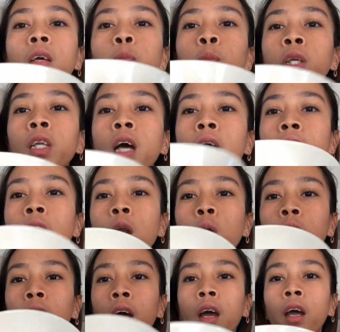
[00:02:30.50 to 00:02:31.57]

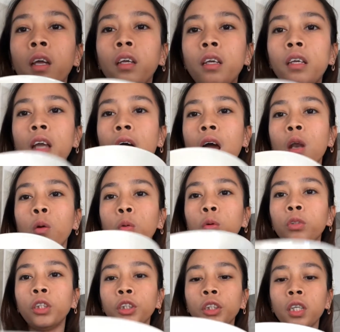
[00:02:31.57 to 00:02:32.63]
pinahalo, uh, ah, inhalo
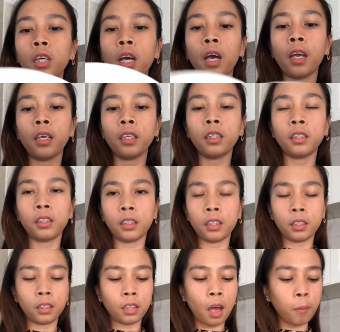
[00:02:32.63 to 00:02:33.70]
ko na siya guys.
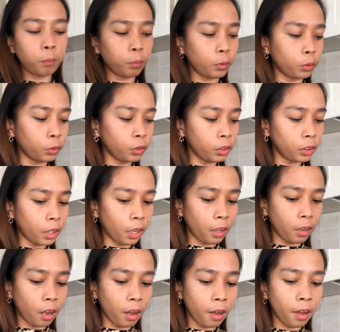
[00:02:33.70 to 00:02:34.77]
Tapos,
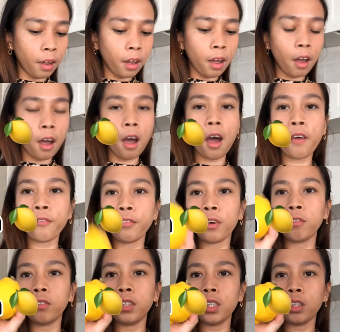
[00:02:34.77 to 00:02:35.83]
and half
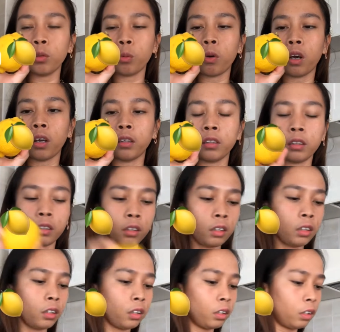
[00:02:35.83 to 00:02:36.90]
of this one,
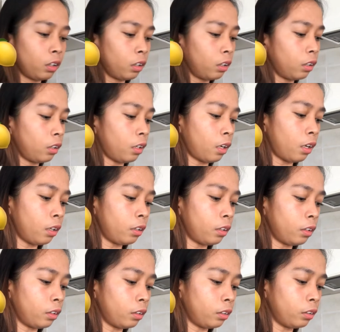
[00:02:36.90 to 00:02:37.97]

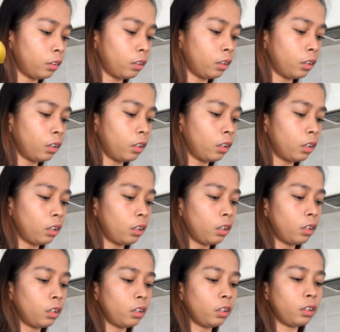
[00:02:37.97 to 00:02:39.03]
yan.
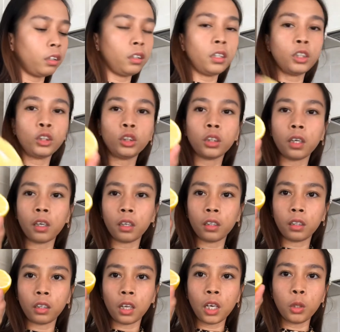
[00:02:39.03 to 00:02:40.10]
Yan siya.
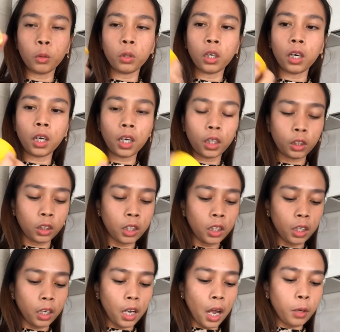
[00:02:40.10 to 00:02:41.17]
Halo.
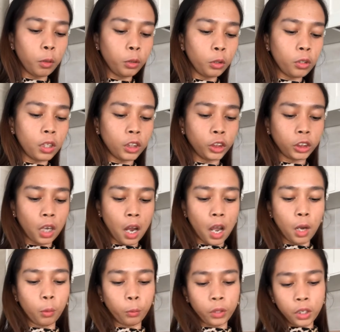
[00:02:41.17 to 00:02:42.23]
I-ano nyo lang siya.
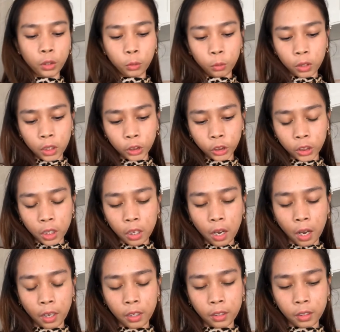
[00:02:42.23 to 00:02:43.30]
Haluin nyo lang siya
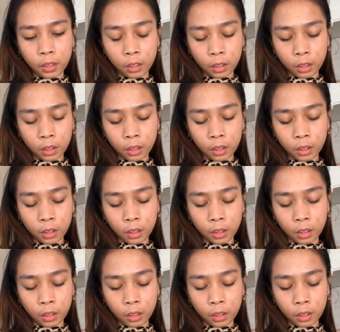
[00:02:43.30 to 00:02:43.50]
guys.